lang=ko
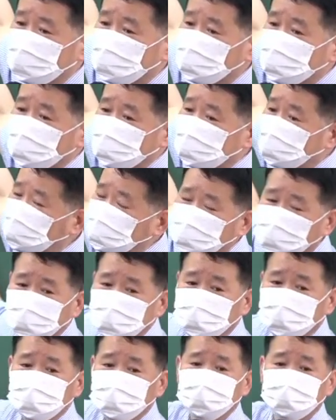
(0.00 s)
너 어, 따질
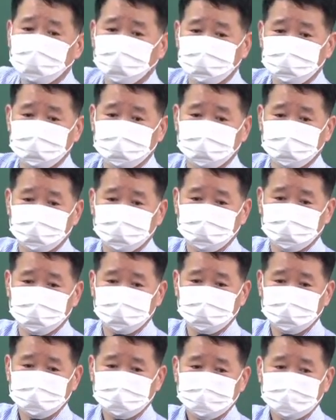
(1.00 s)
이유가 없어요.